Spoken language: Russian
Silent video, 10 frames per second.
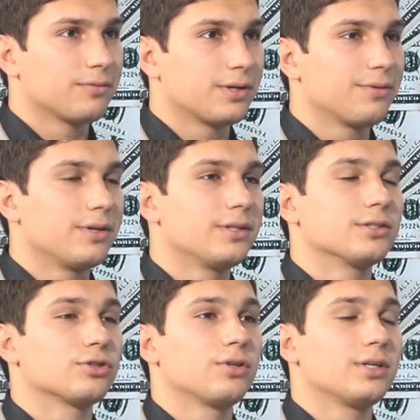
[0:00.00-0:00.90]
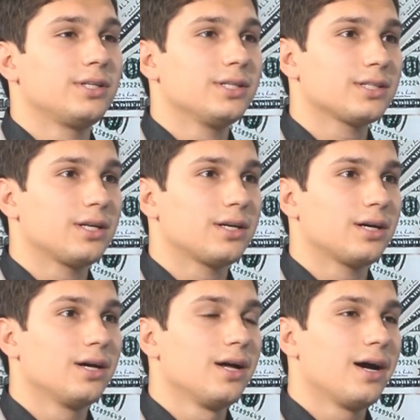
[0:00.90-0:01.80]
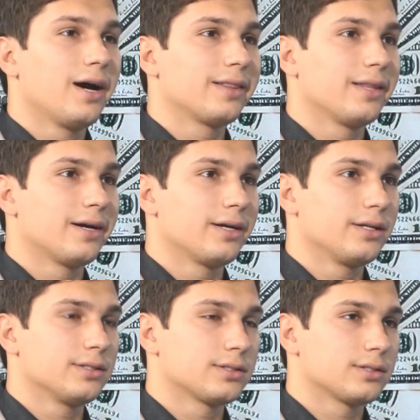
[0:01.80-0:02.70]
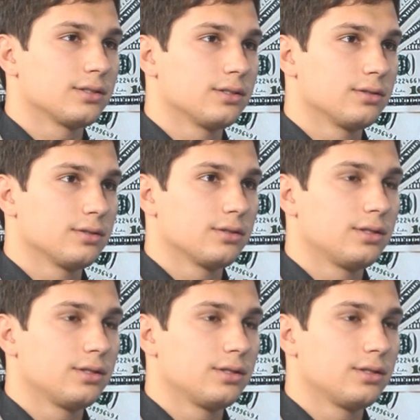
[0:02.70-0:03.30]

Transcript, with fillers: Вы говорите, что их несколько, одна из э,